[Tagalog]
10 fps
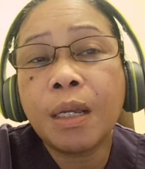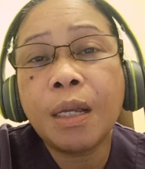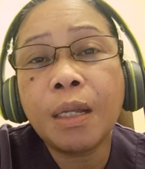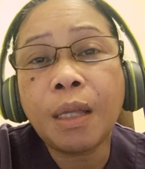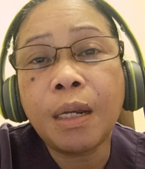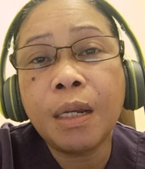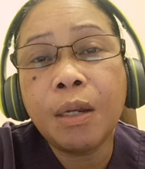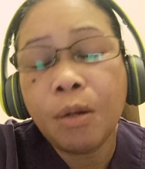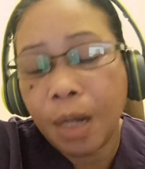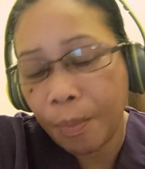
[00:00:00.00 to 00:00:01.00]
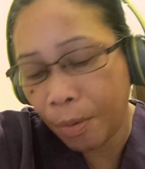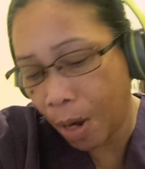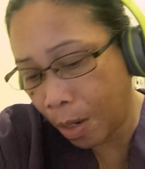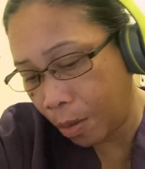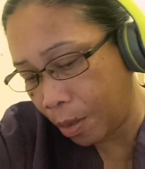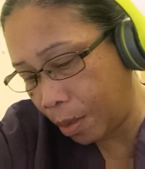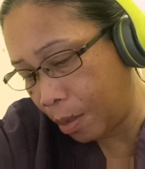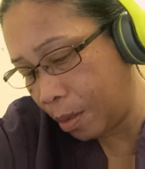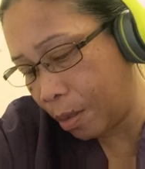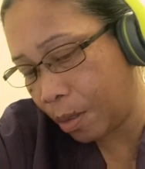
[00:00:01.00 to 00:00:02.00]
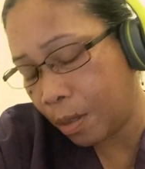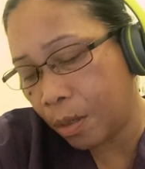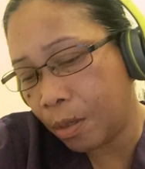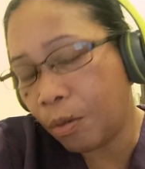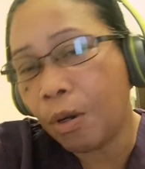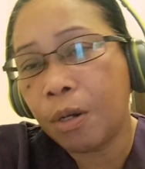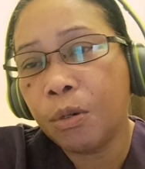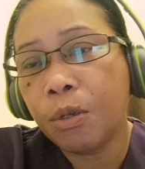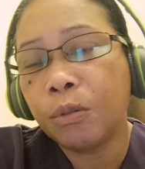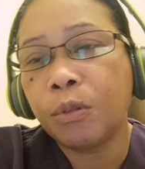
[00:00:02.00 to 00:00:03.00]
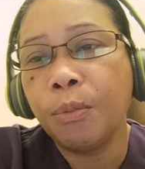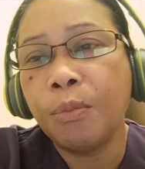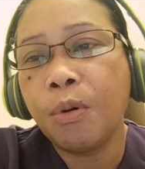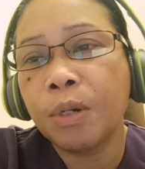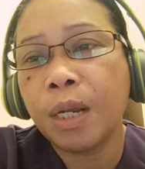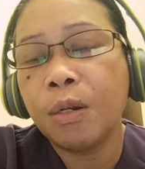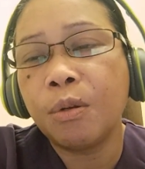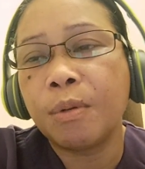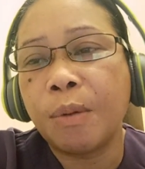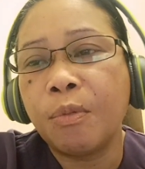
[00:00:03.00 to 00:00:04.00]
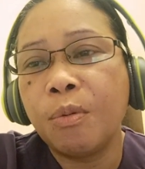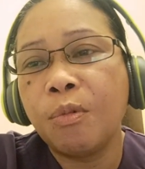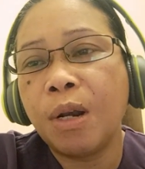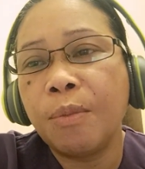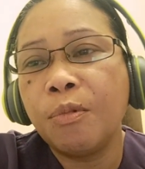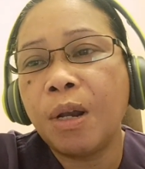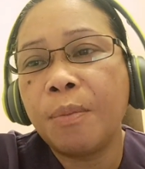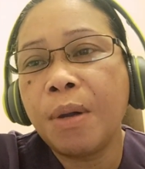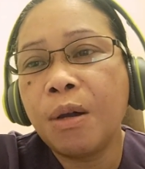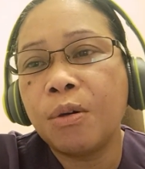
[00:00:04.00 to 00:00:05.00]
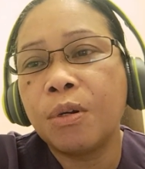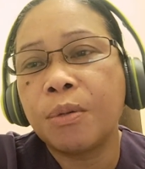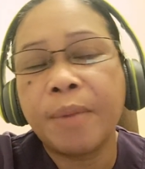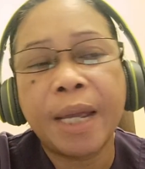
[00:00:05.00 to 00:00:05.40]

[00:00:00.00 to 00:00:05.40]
nakikita rin yun ni Apong? O, oh. kung ano yung tumbong niya doon, namumula-mula ba or